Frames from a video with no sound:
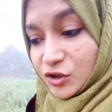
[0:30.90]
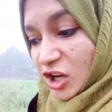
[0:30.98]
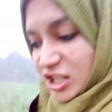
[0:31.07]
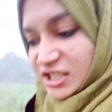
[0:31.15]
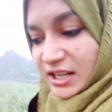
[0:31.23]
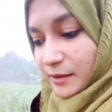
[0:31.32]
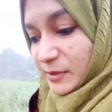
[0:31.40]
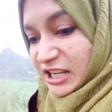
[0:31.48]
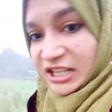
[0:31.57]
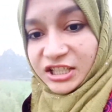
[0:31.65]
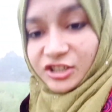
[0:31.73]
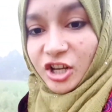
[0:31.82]
দশ টাকা বিল
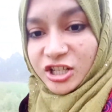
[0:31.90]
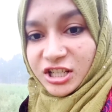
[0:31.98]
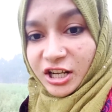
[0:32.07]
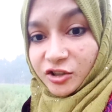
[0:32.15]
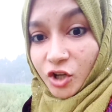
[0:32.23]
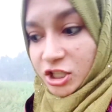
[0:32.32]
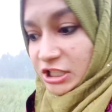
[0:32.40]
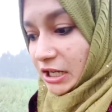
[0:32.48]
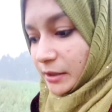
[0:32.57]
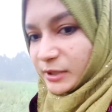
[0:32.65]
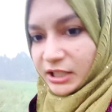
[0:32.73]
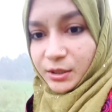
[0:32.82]
আসছে দশ টাকা দশ টাকা
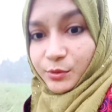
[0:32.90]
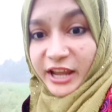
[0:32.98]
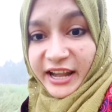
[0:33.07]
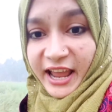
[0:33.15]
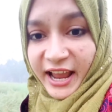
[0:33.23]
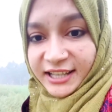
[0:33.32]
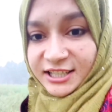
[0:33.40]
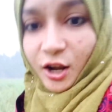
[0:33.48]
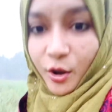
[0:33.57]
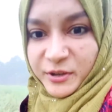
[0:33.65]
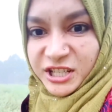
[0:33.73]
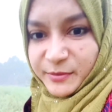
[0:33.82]
বিল দেবো এর এক
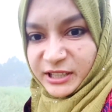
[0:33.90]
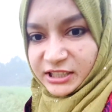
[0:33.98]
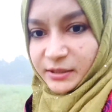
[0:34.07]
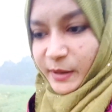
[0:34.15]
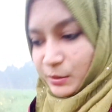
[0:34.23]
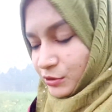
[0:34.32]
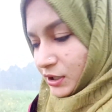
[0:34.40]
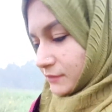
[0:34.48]
টাকাও বেশি বিল দিতে পারবো না